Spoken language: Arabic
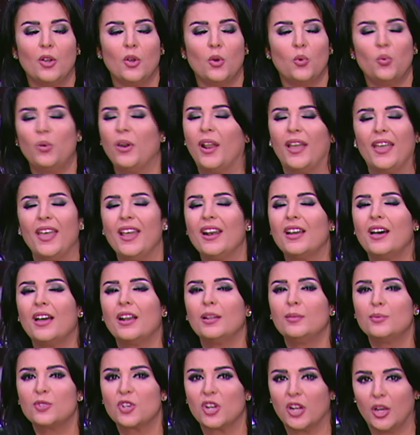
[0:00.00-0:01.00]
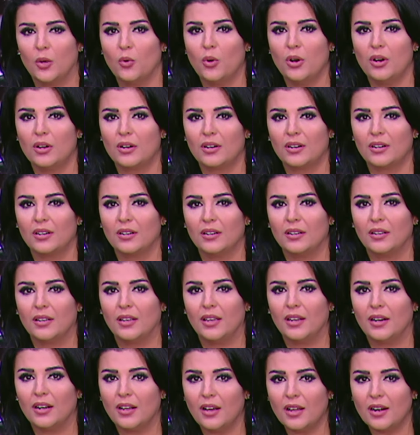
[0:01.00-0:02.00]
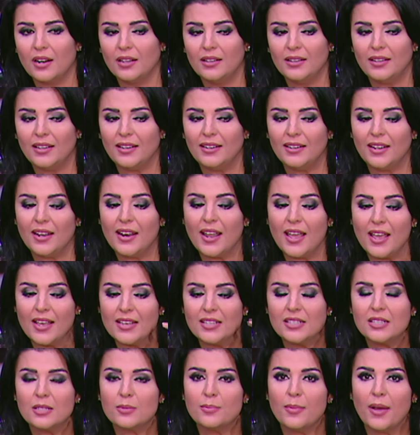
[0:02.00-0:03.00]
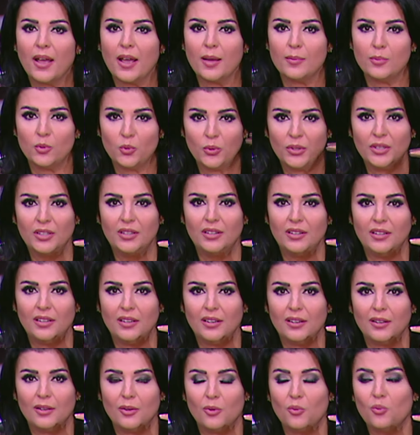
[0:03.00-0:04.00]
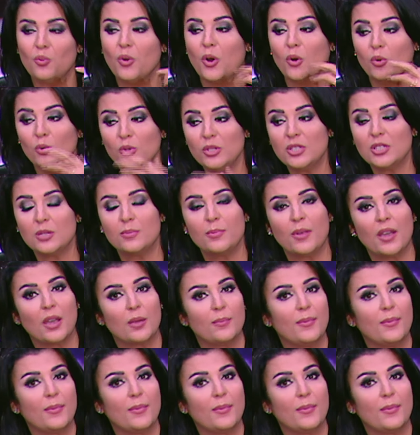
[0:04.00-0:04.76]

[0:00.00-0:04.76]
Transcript: والحقيقه الغرض مش الحوار الغرض ان انا اسمع بودني واسمع